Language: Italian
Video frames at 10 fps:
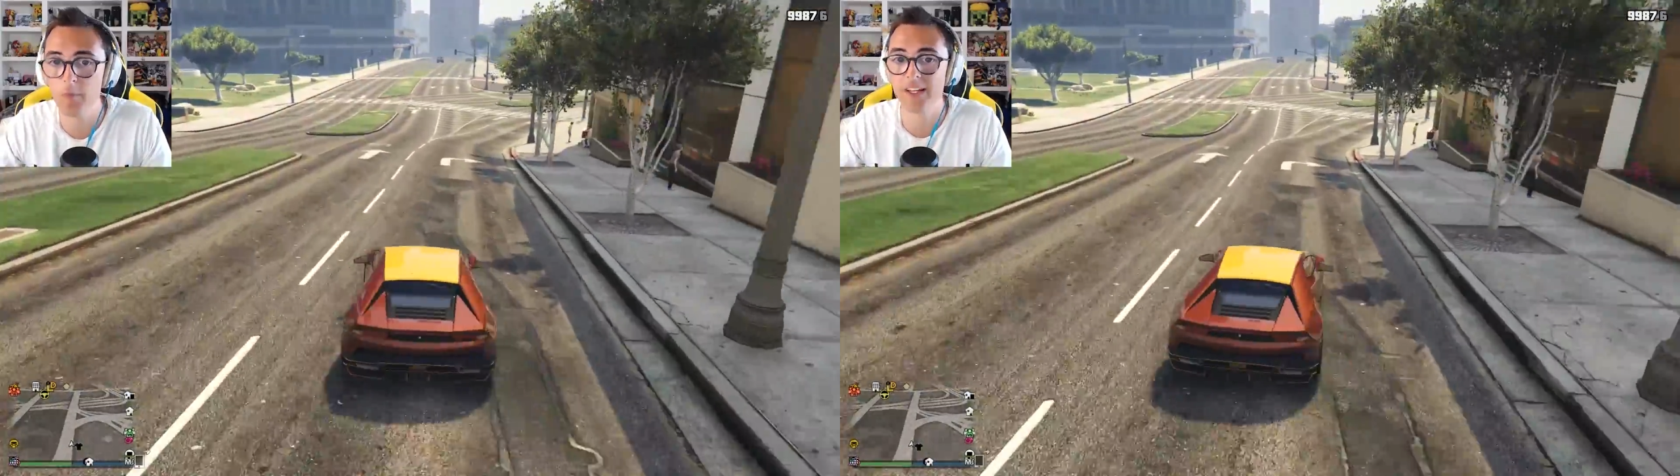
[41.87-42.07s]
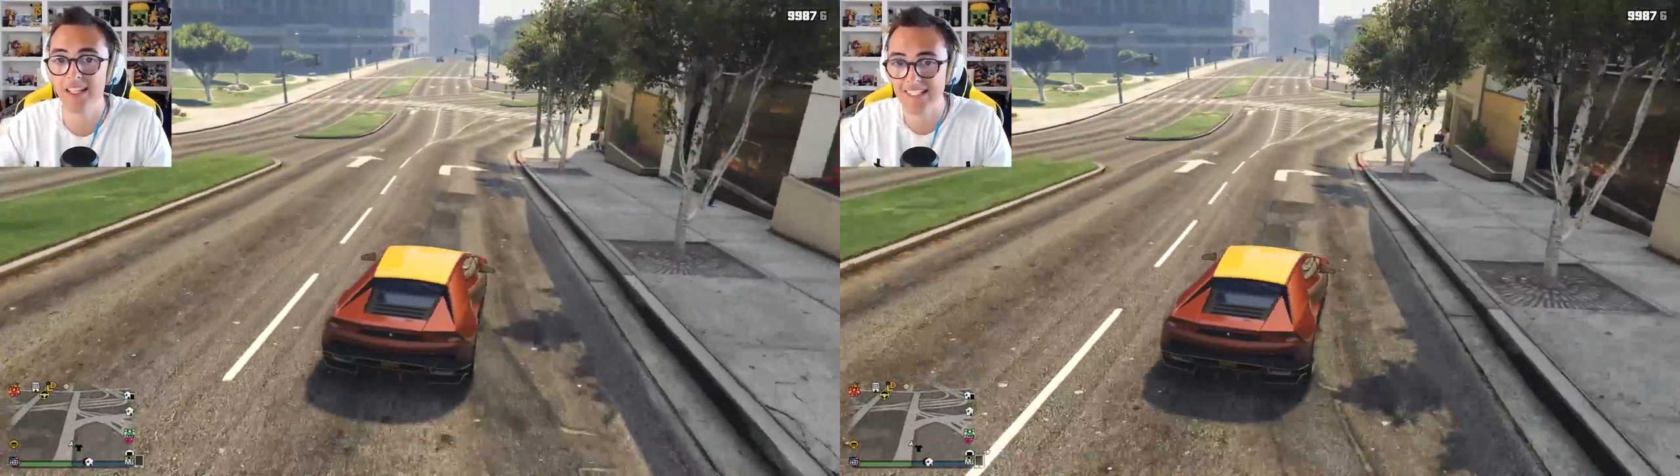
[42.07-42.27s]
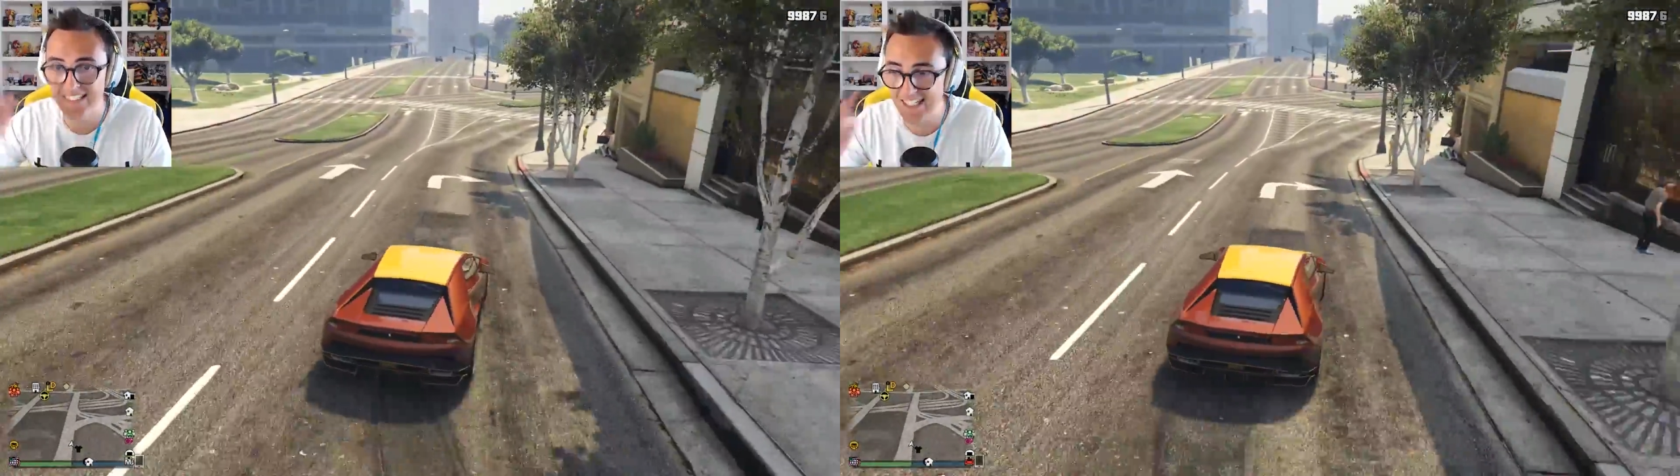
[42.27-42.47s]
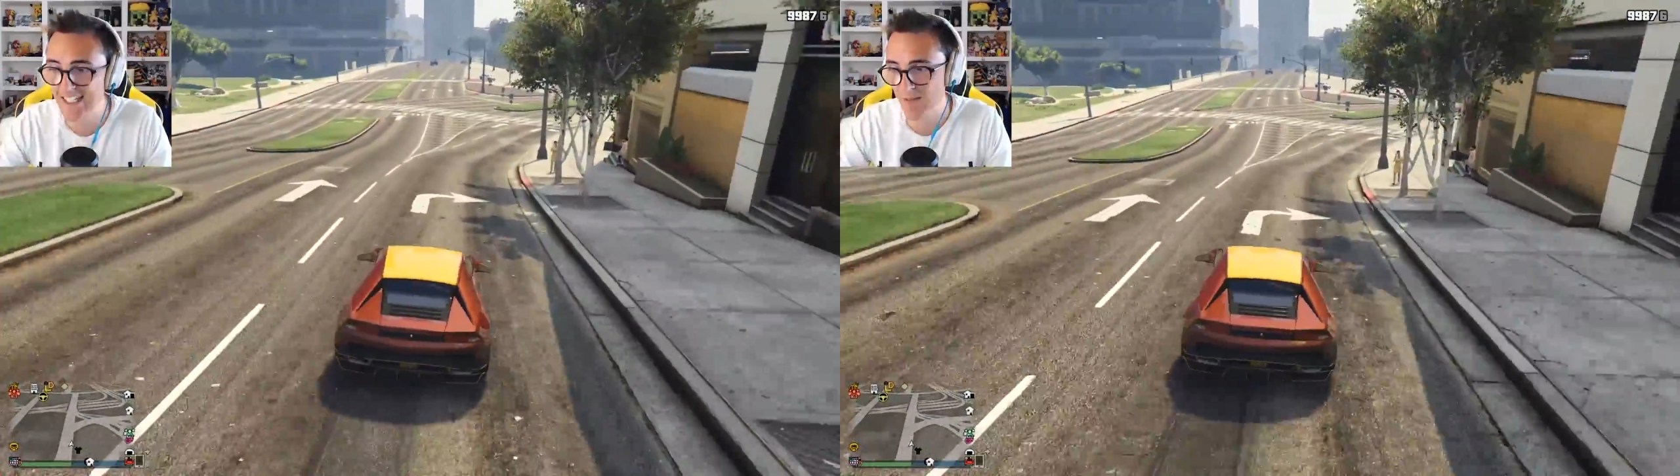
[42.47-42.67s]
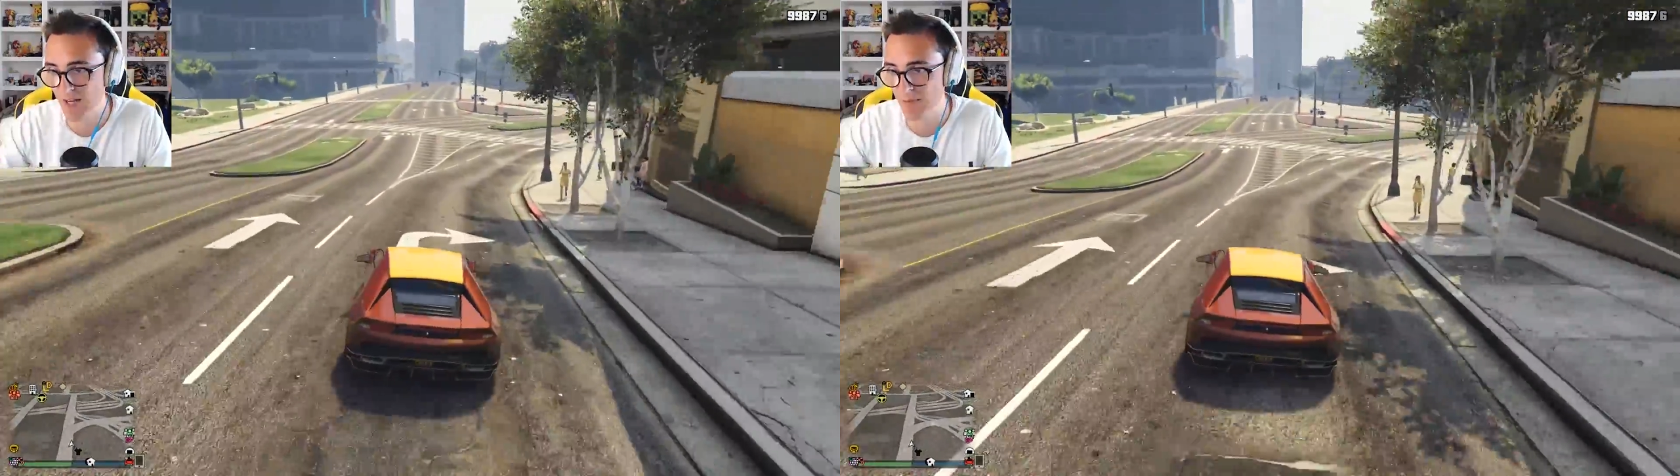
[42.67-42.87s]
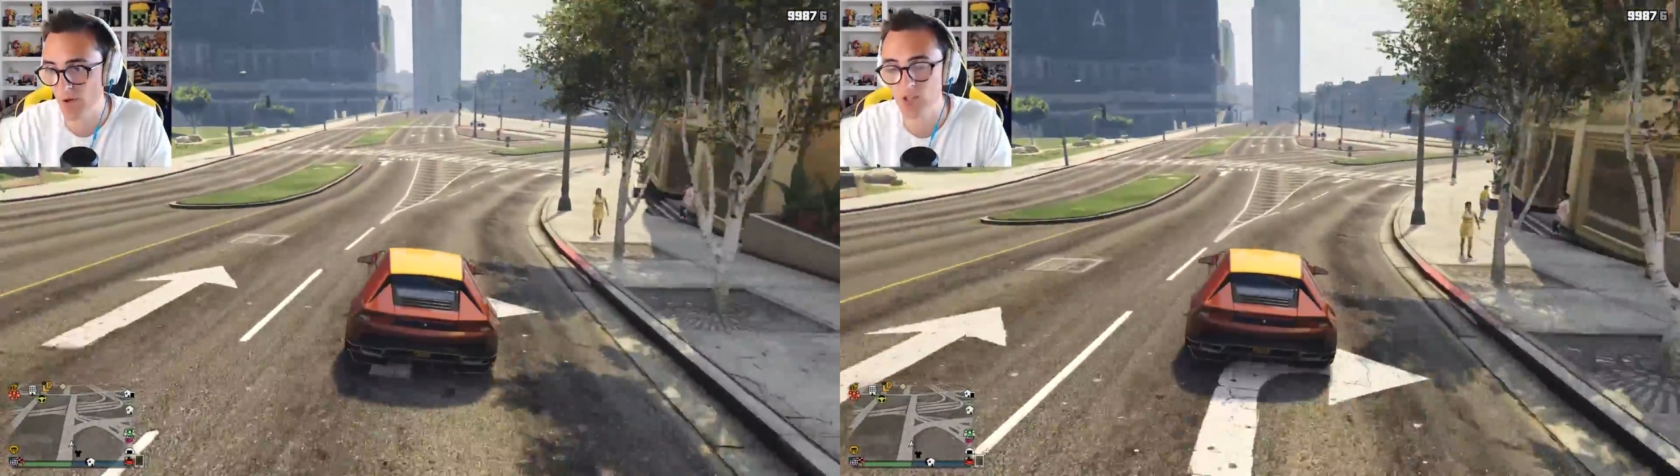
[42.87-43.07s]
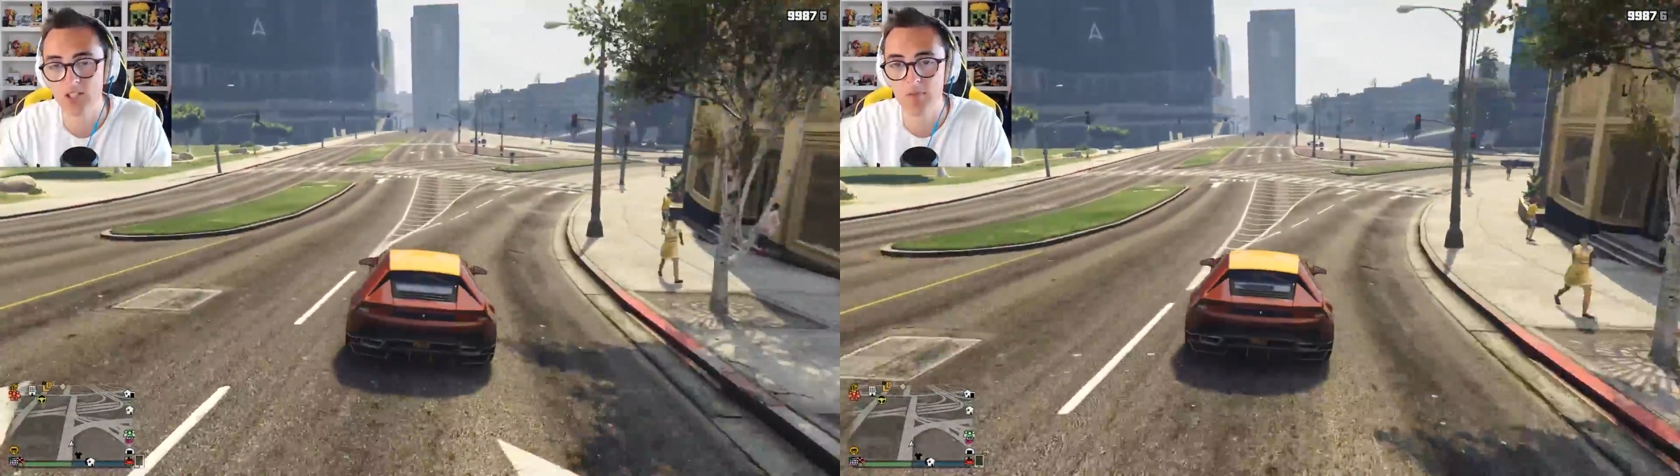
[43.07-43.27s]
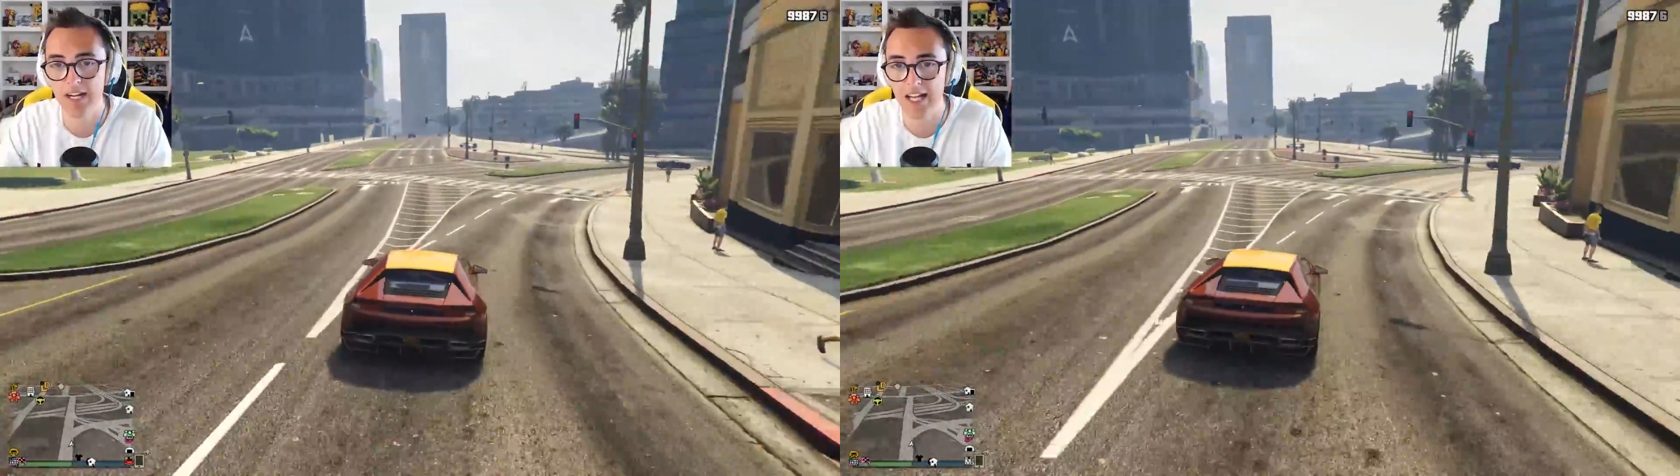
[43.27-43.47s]
perché settimana
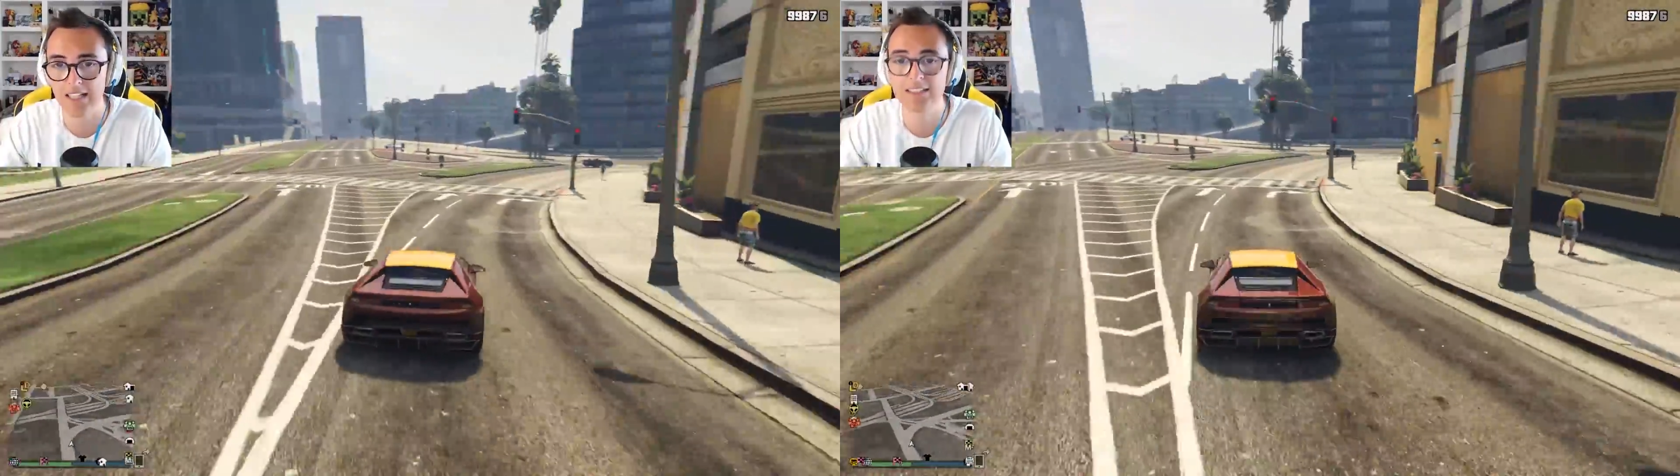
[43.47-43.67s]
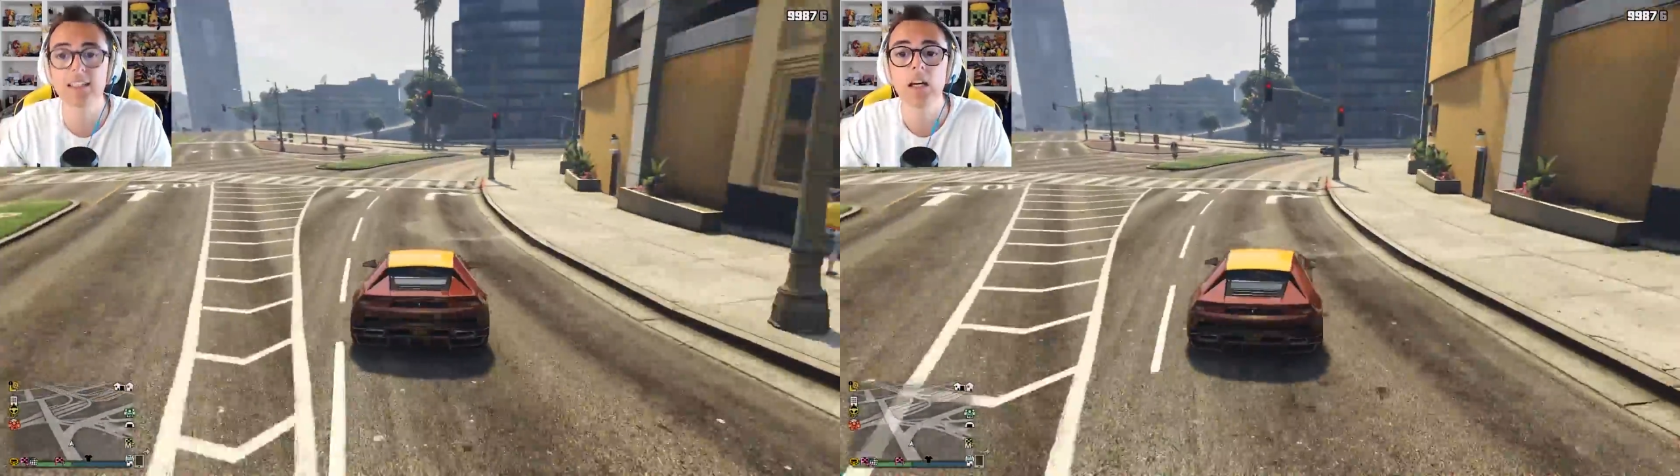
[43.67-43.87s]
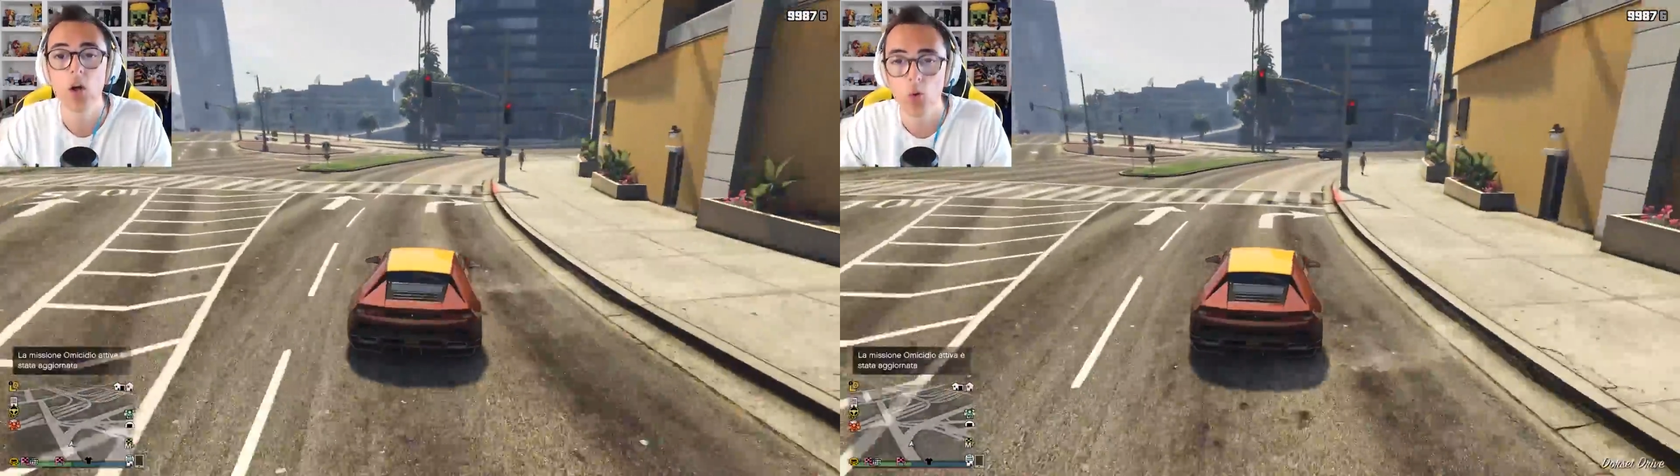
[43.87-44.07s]
prossima, ragazzi,